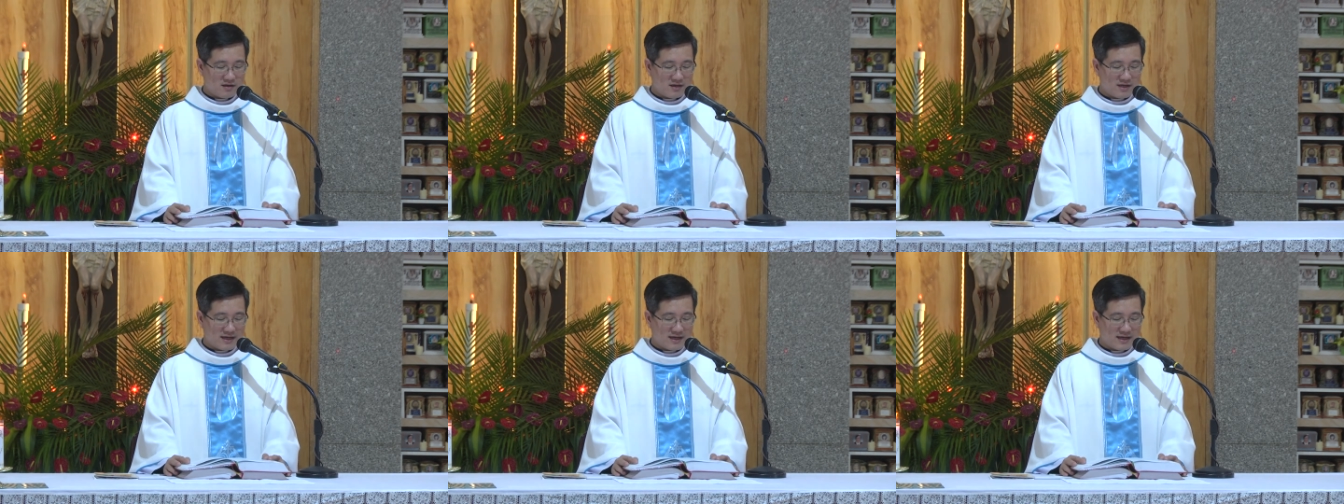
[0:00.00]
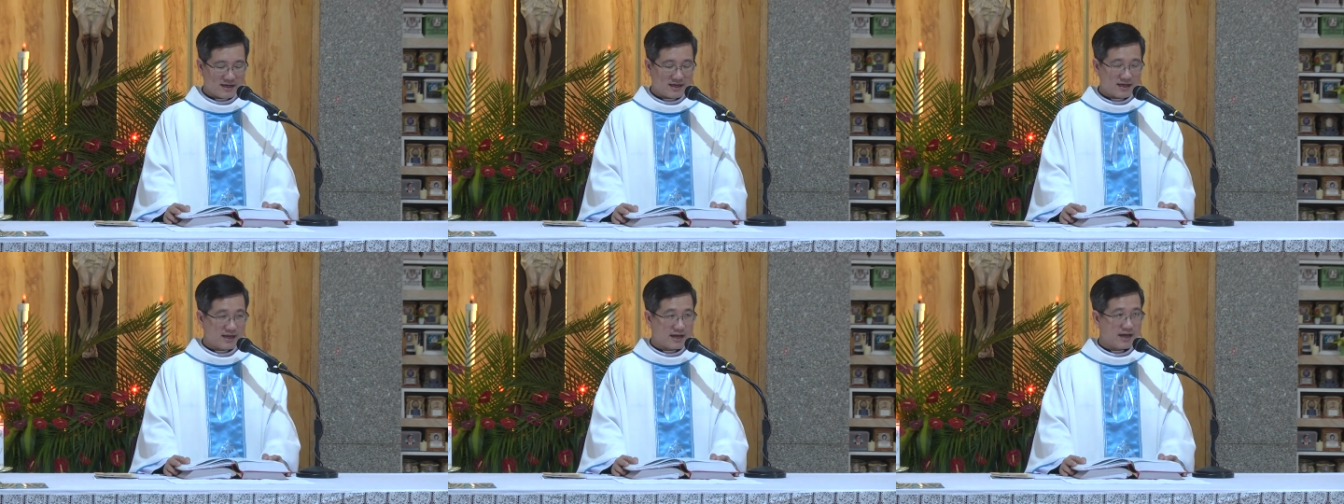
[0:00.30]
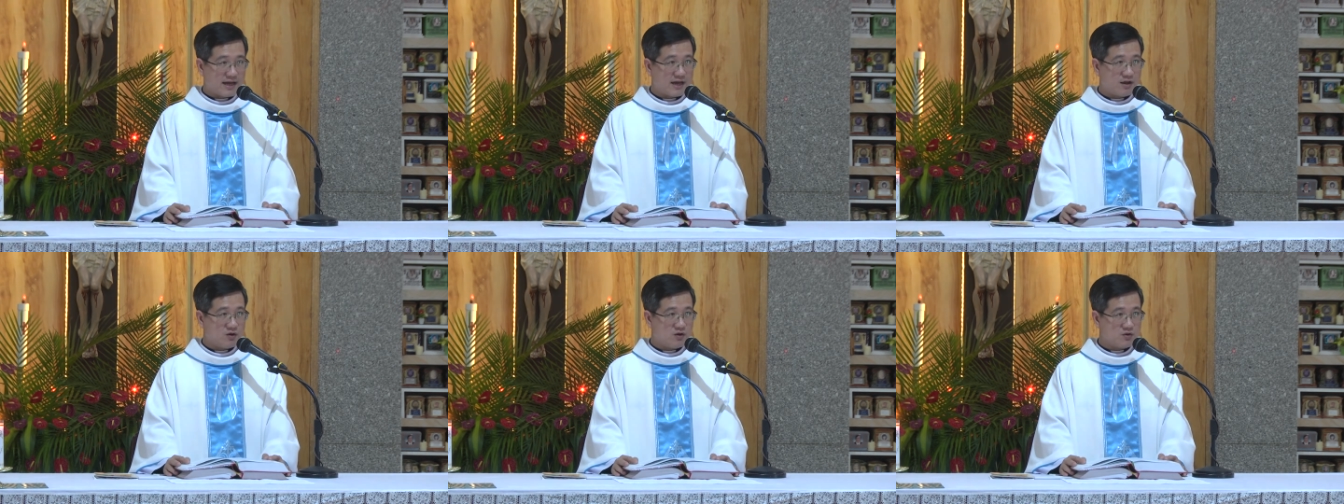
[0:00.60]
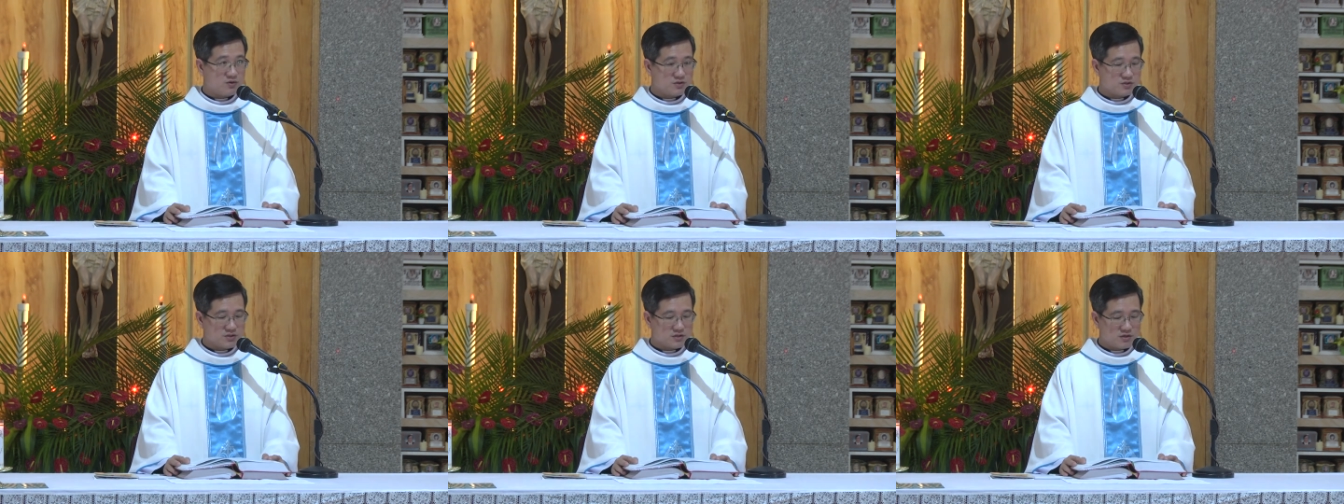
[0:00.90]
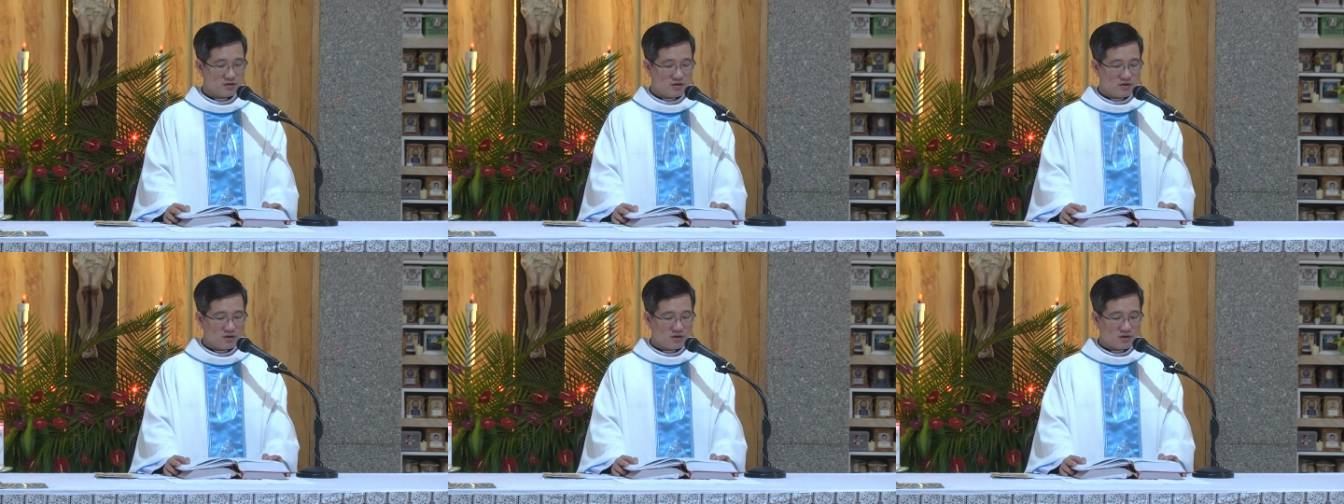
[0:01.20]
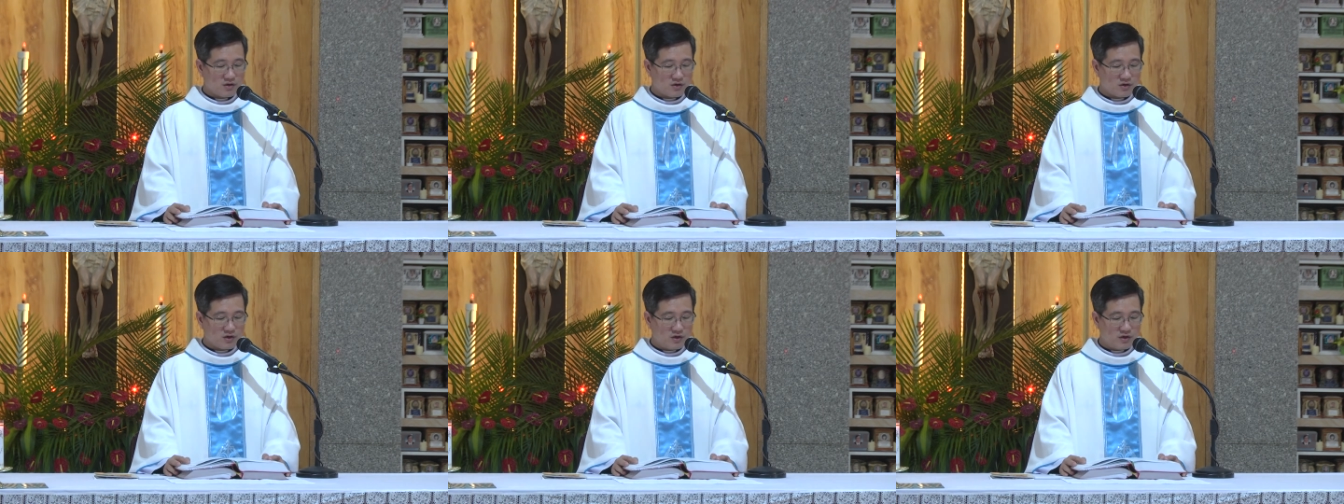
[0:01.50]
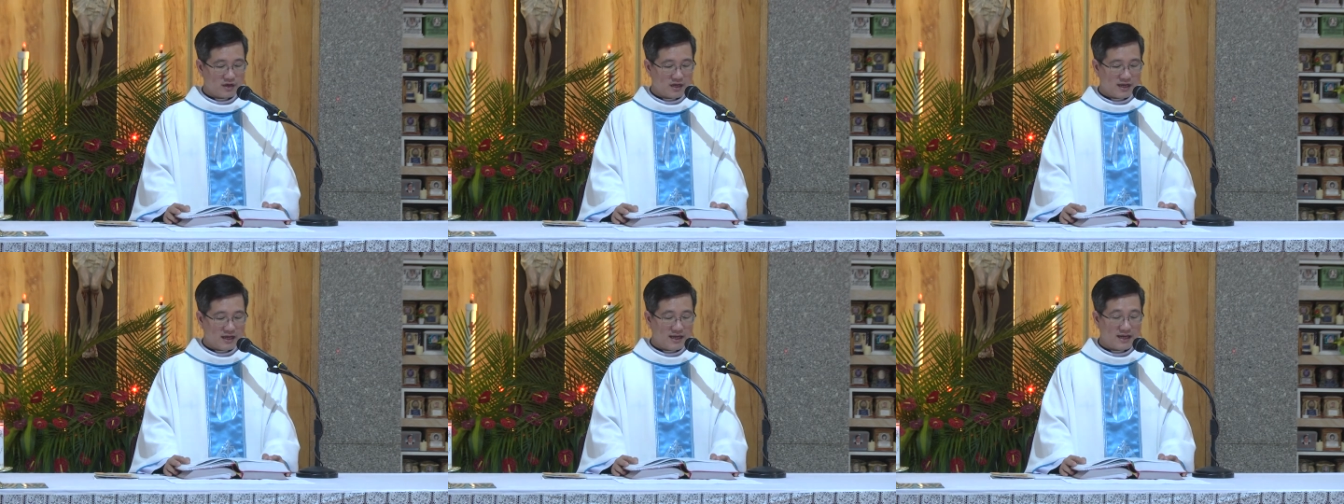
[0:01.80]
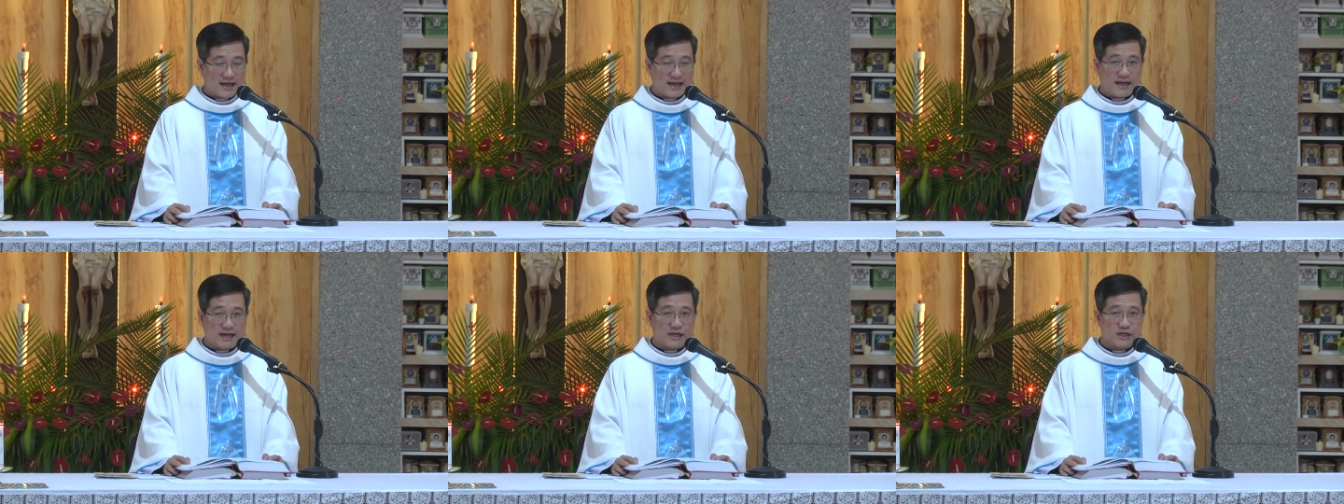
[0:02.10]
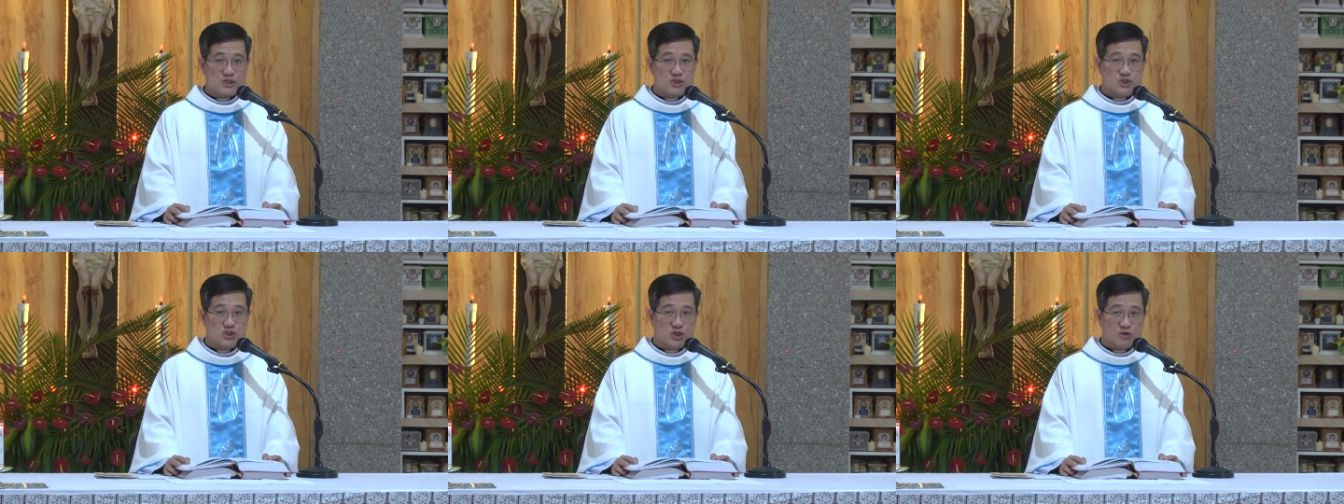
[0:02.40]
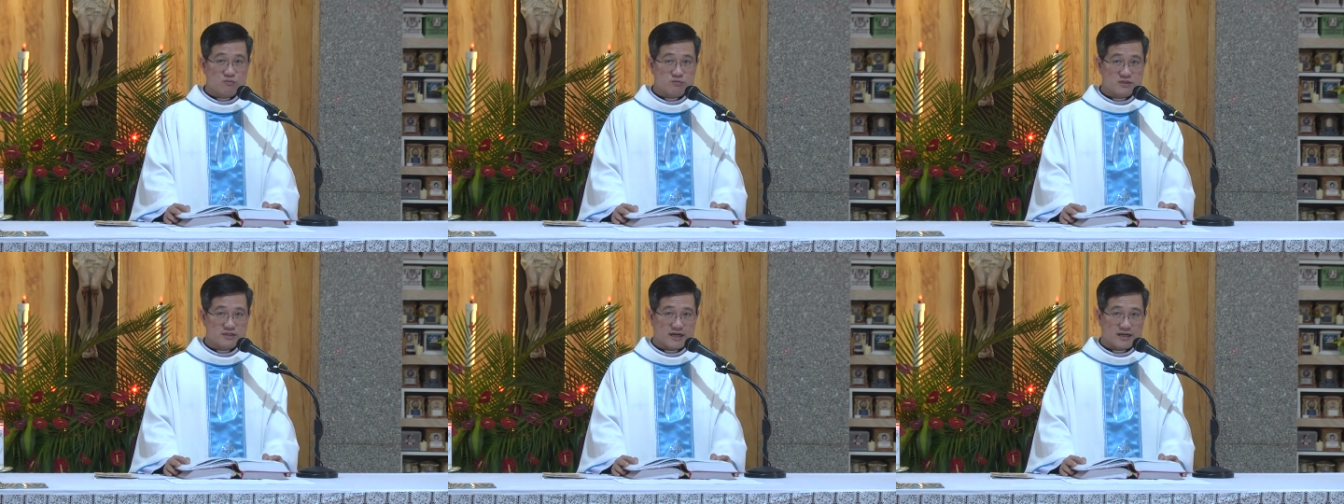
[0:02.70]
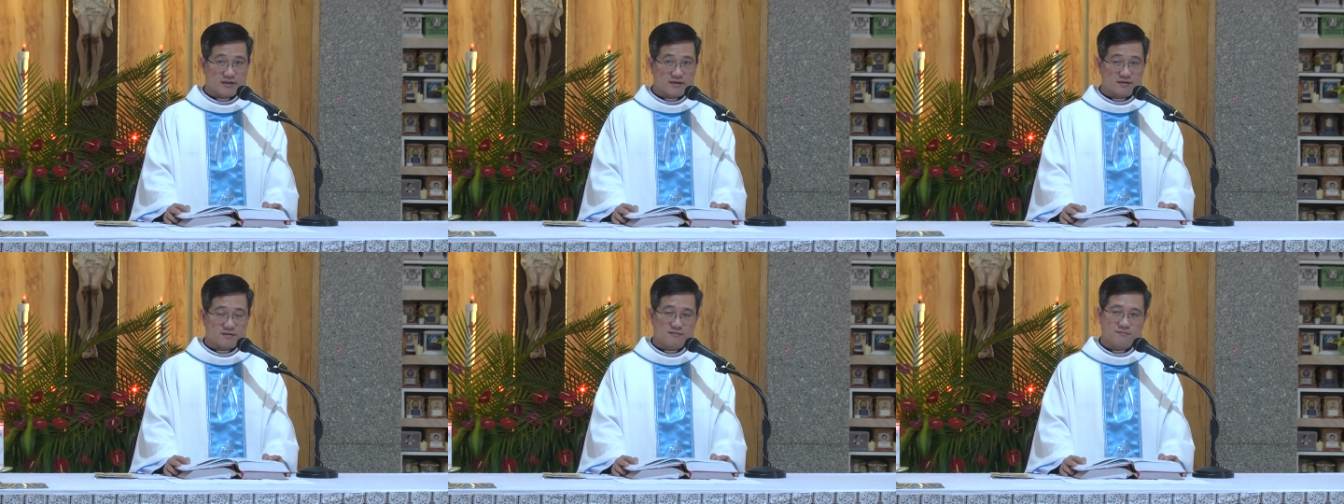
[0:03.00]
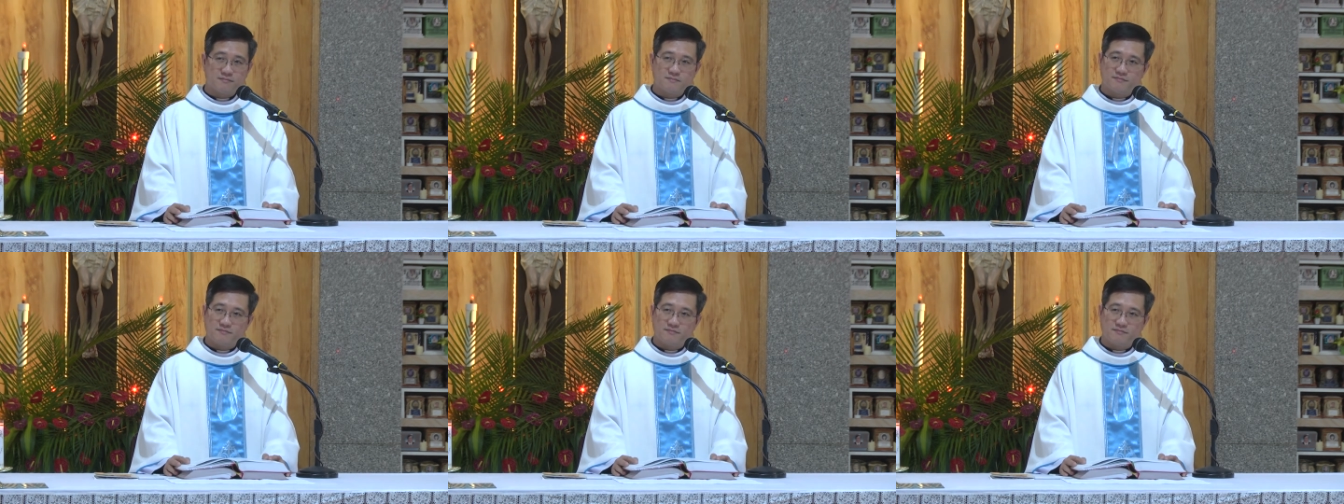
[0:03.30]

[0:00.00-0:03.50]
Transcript: Zakaios, có nghĩa là trong sạch.